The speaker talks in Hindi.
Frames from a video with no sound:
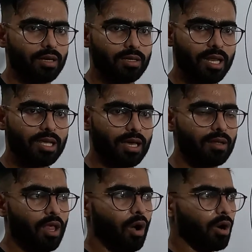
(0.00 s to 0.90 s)
है ठीक है
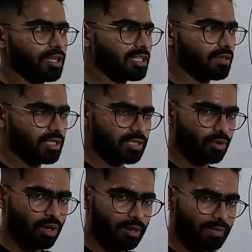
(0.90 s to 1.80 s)
और इस
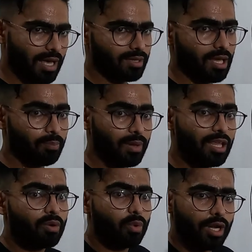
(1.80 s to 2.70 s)
इसको हम कहते हैं
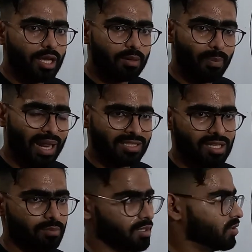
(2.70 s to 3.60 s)
प्री ओटिक
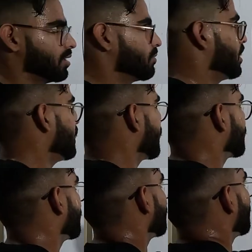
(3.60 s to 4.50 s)
पैरेक्सिल मीजोडम ठीक
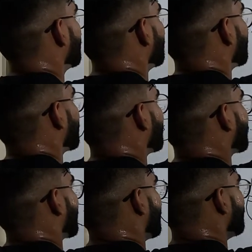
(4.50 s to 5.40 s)
है ये
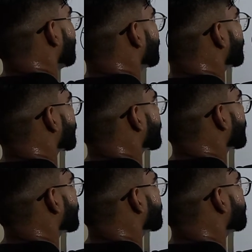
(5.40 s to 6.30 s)
क्या है
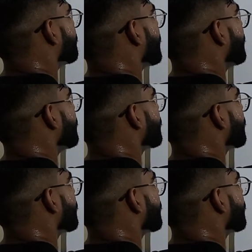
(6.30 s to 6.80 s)
प्री